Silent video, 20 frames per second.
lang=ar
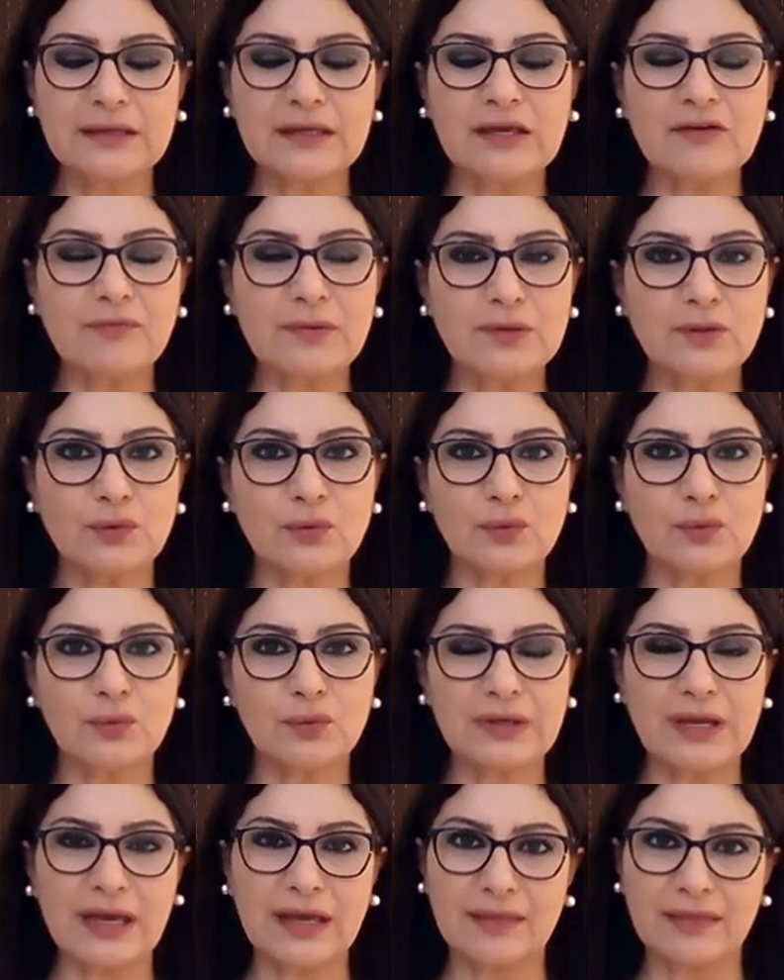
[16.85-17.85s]
كيف بده
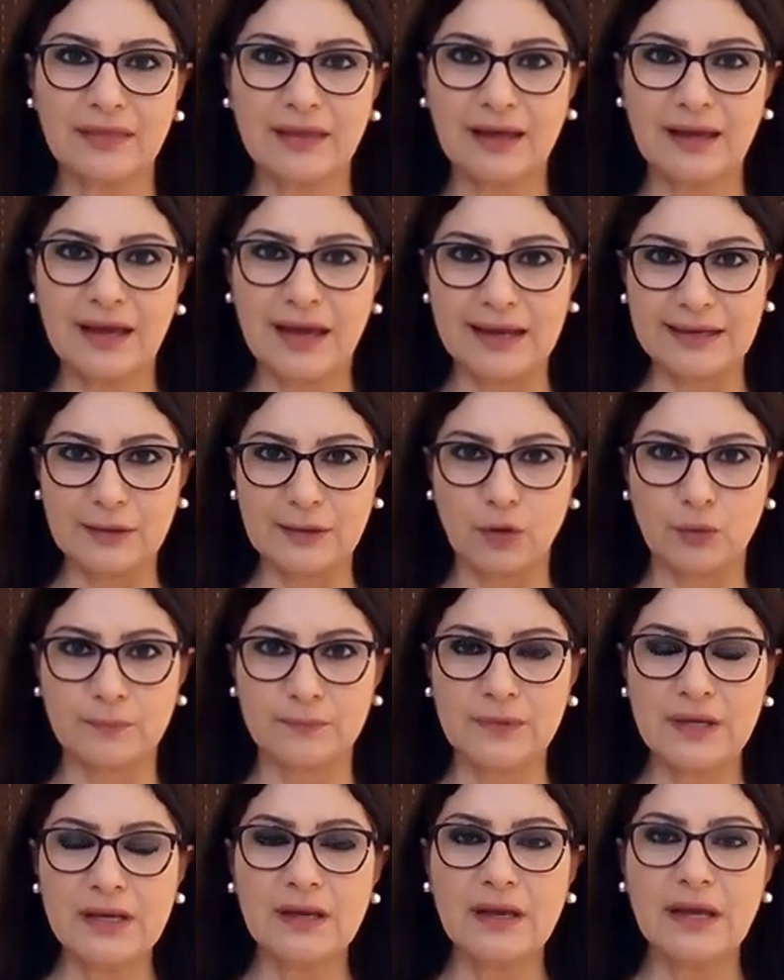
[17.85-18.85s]
يكون هذا اليوم